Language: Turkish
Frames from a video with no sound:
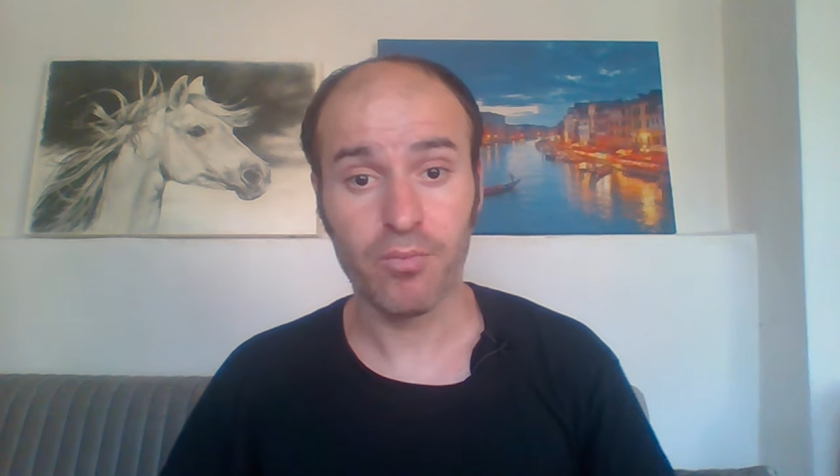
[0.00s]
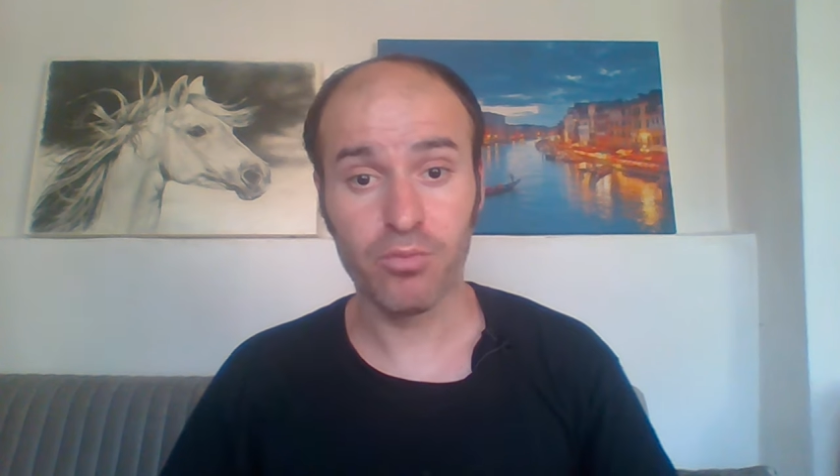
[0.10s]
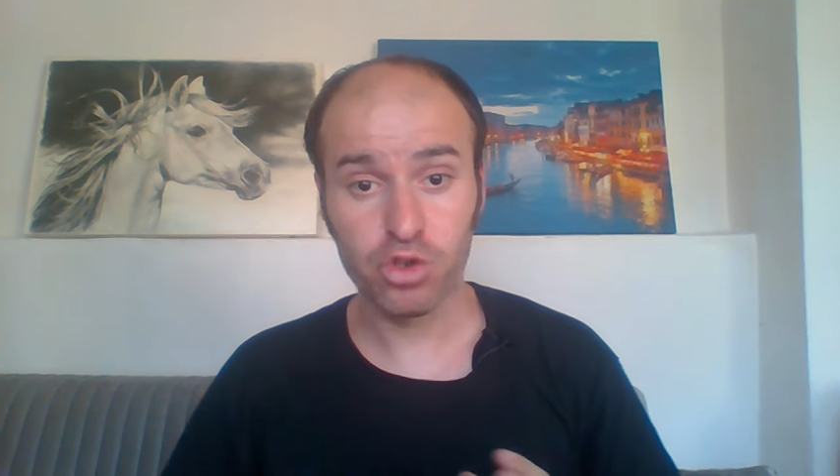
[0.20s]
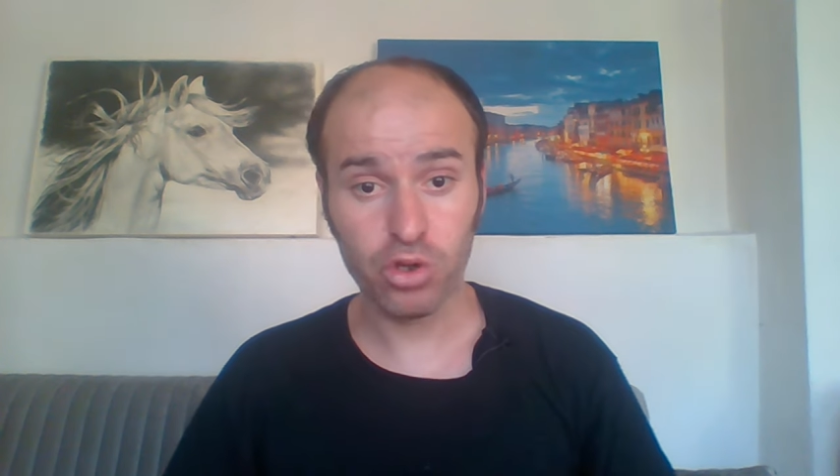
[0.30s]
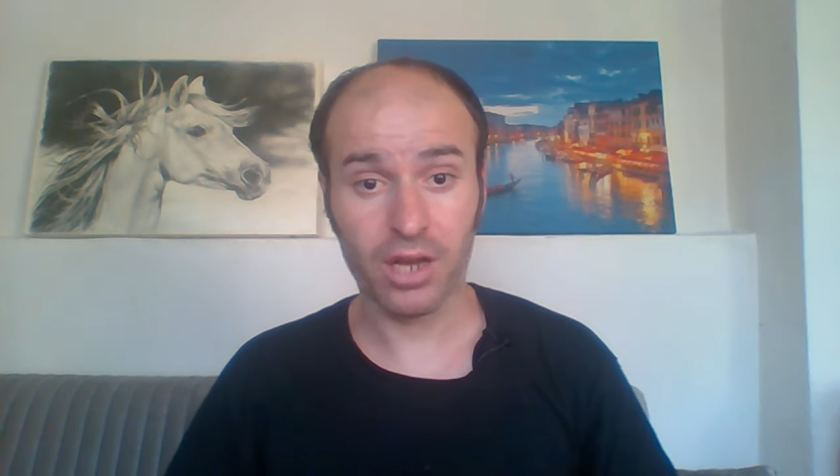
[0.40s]

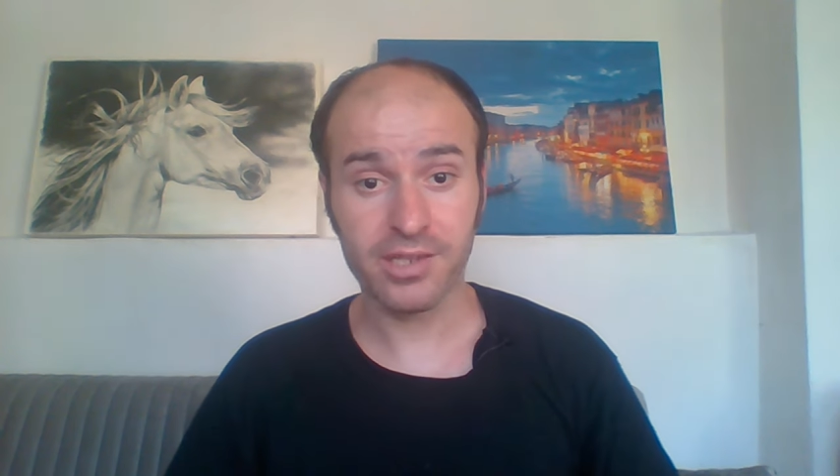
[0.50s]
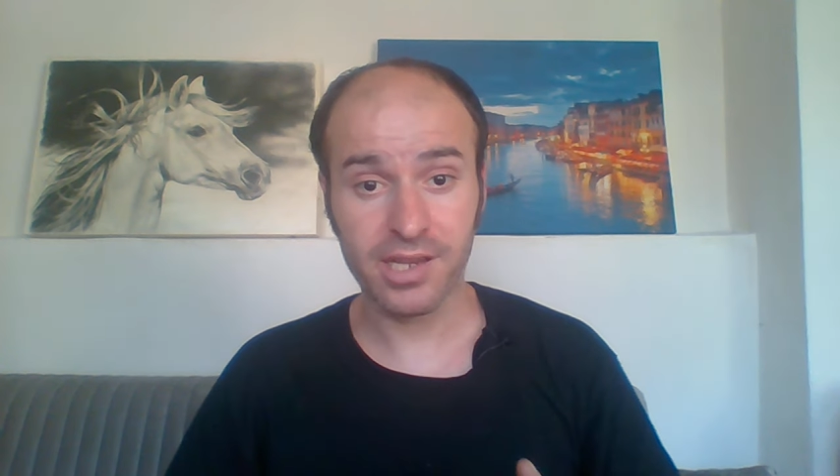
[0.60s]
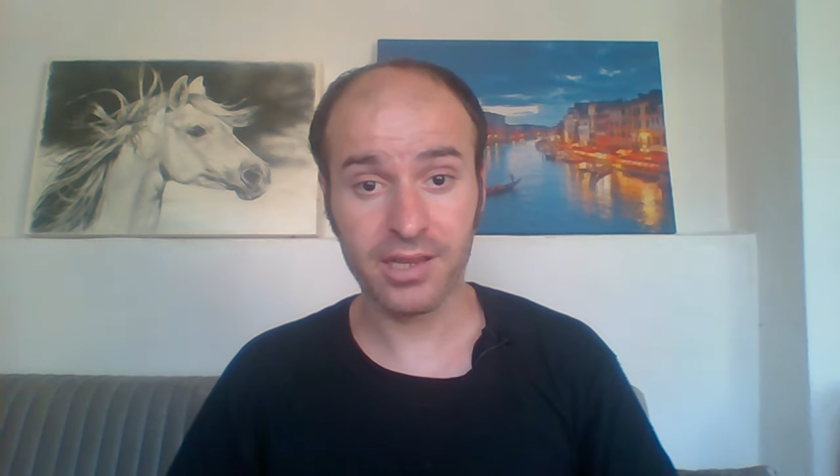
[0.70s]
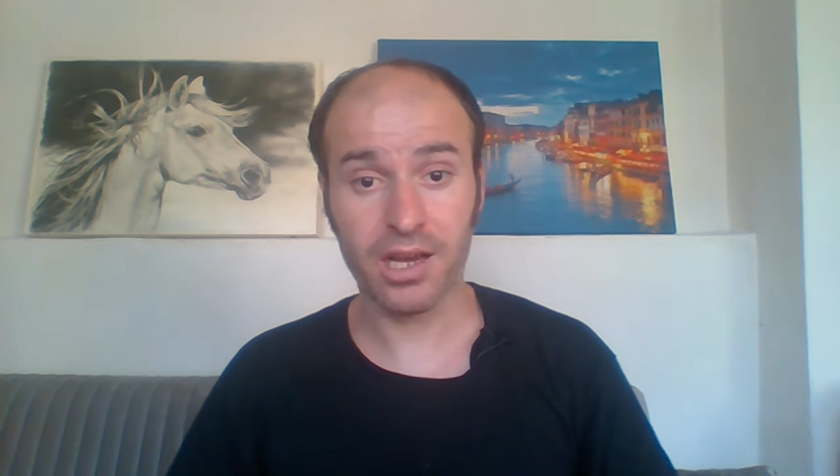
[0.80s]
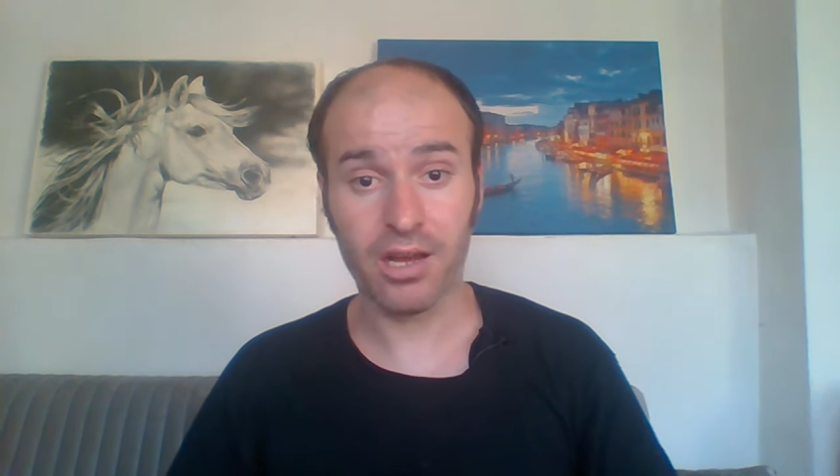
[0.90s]
Şu an
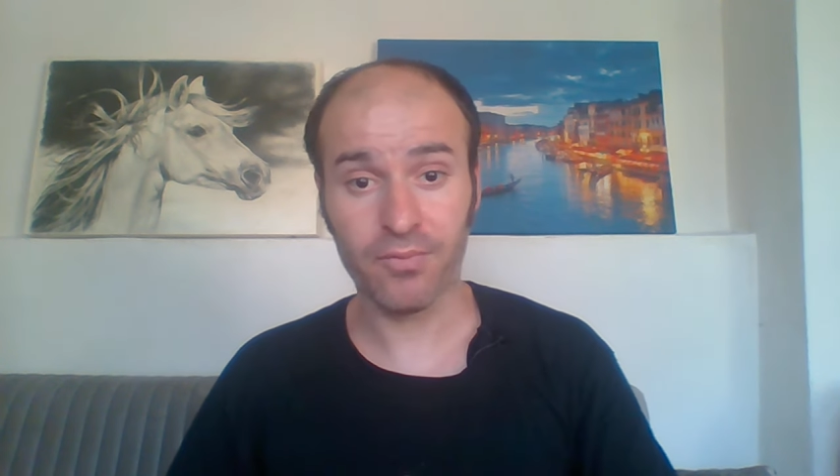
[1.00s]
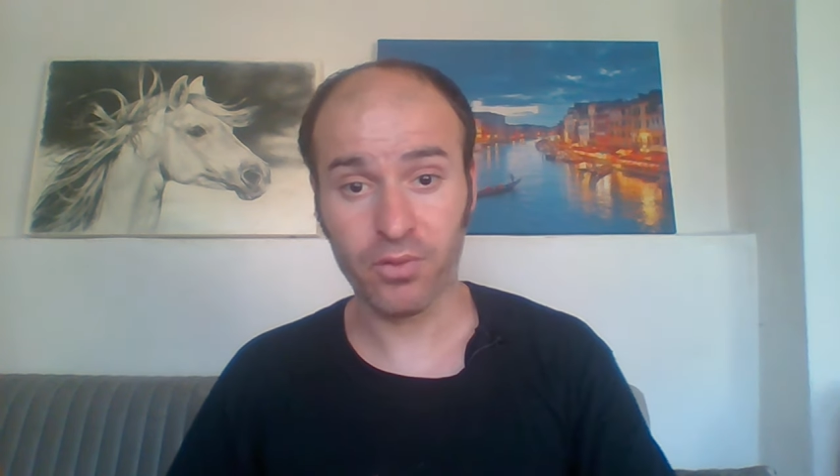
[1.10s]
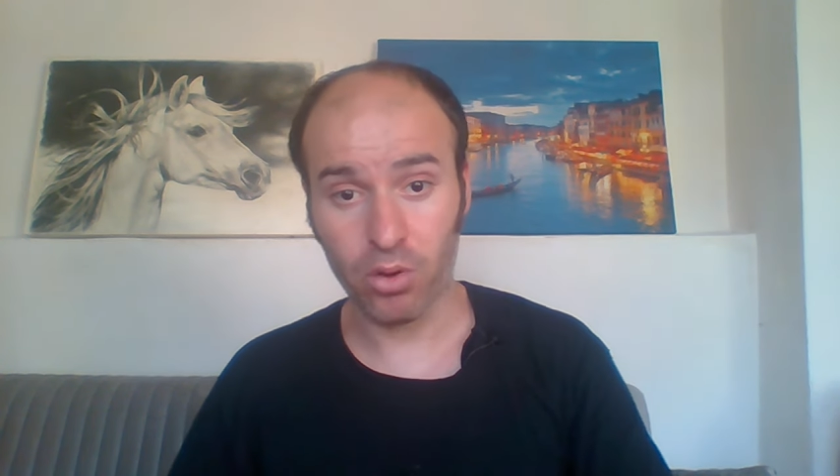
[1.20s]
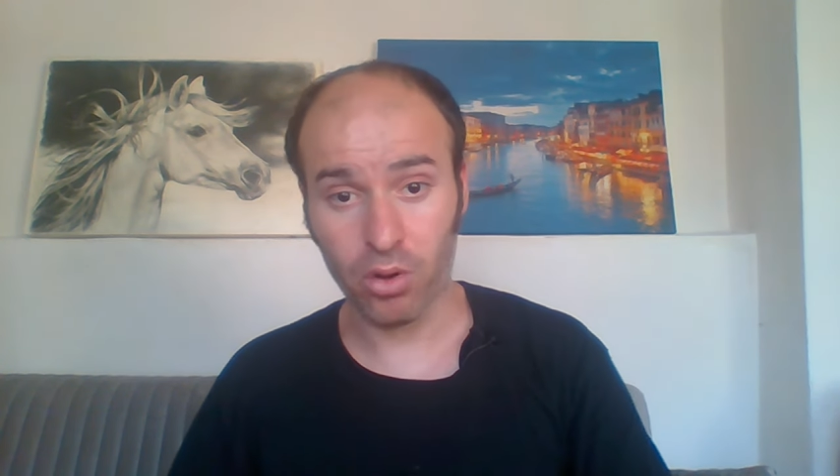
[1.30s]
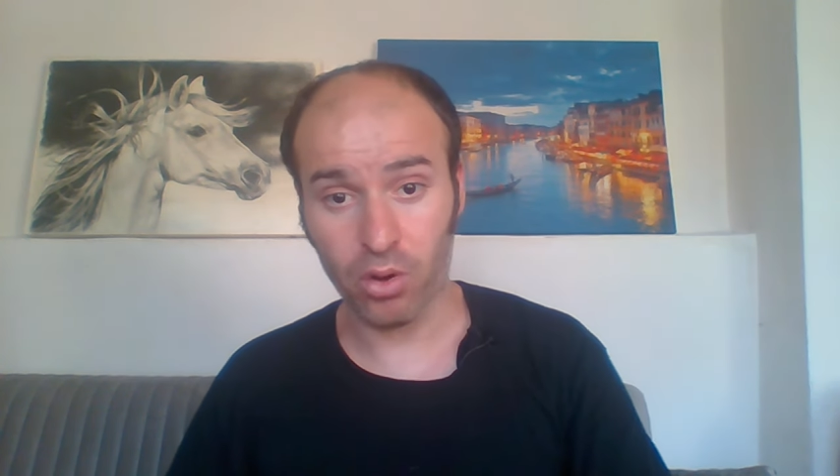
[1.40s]
Seda
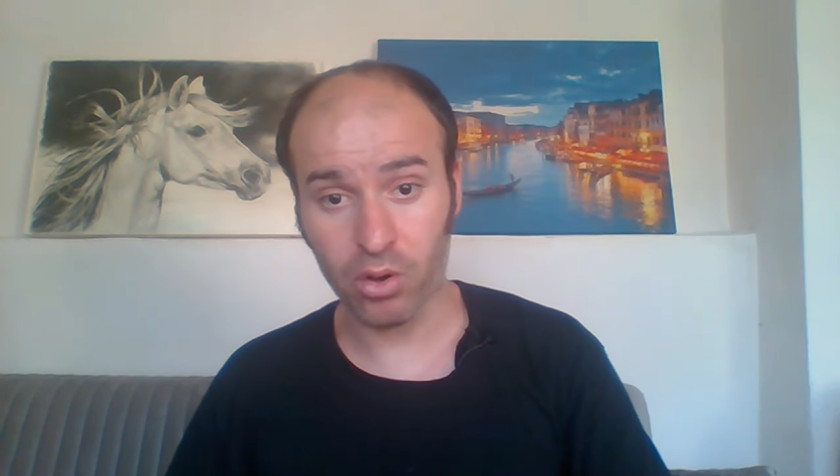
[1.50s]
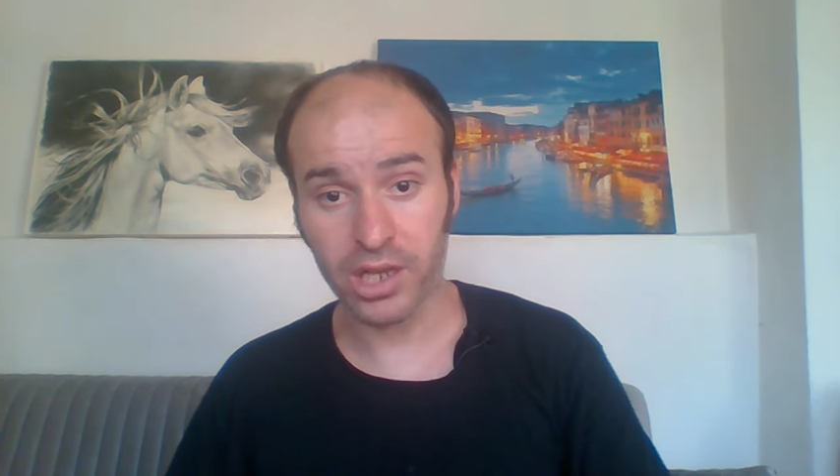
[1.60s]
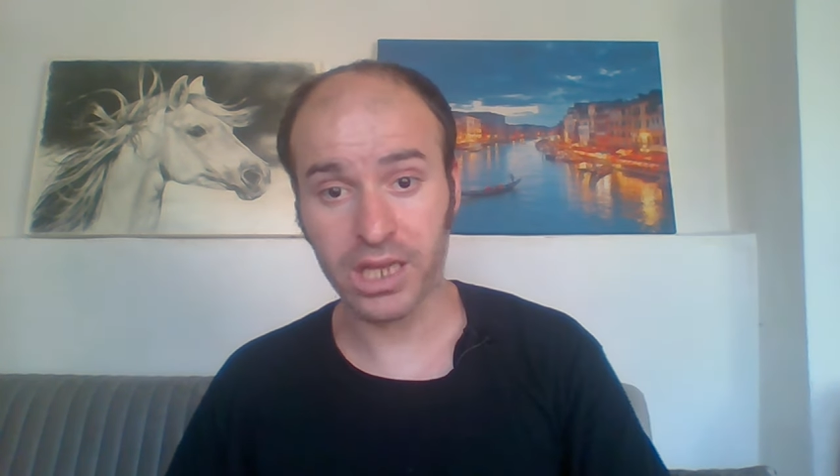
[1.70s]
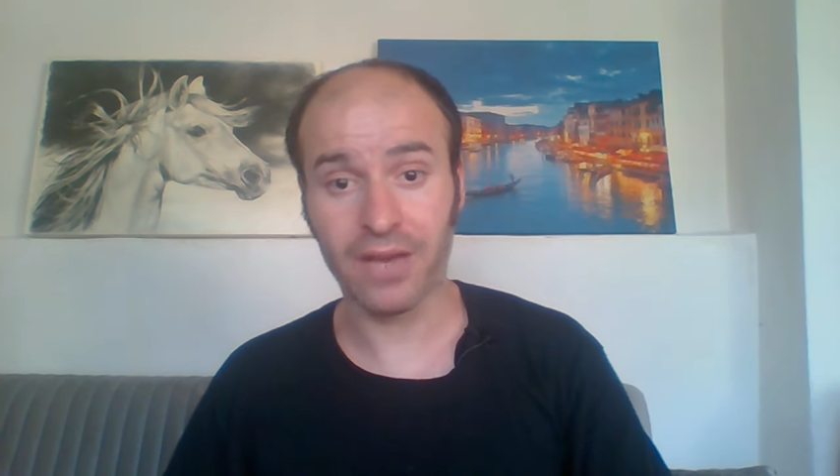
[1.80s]
OGD